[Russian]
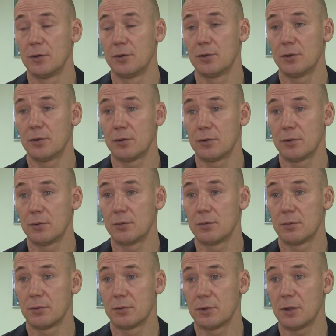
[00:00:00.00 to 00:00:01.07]

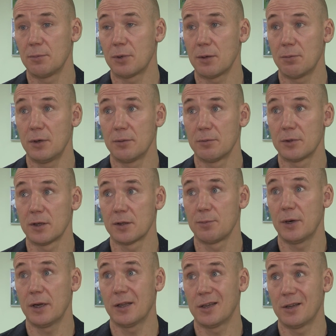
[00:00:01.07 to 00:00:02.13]
но там проблемы со
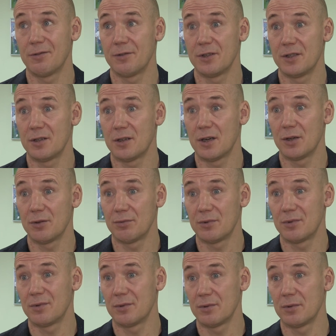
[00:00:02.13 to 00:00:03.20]
спаррингами возникают
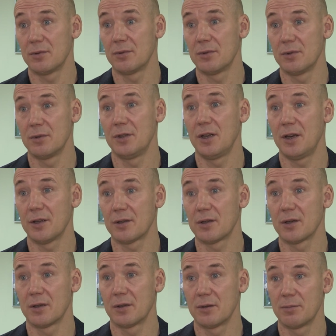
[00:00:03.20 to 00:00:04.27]
э,
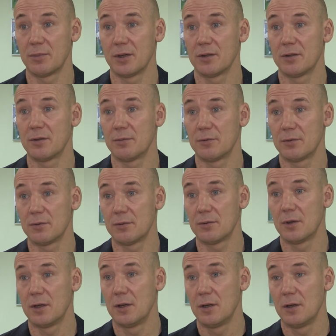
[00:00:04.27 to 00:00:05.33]
нередко,
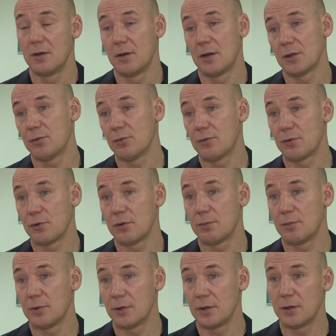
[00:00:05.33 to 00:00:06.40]
поэтому, а тут вроде
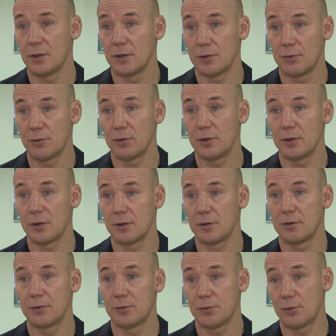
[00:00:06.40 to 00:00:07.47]
бы и
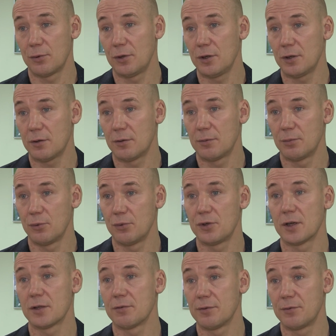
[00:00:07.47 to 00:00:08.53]
турнир, турнир,
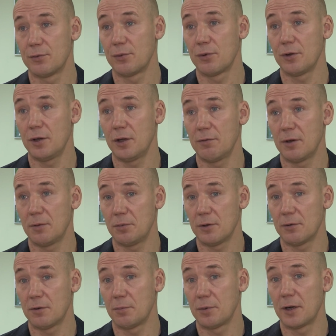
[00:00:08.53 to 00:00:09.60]
поучаствовать в турнире,
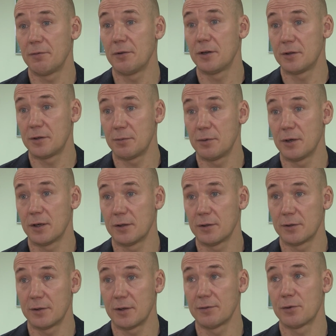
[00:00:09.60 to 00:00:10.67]
во-первых, проверить себя
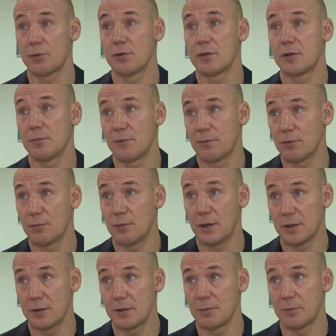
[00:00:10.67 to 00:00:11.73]
со взрослыми
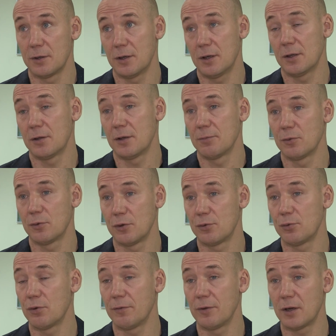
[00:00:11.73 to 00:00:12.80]
футболистами, да, там, то
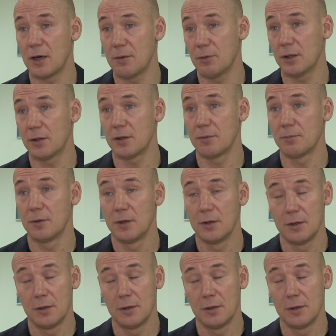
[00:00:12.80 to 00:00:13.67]
есть уровень команд там,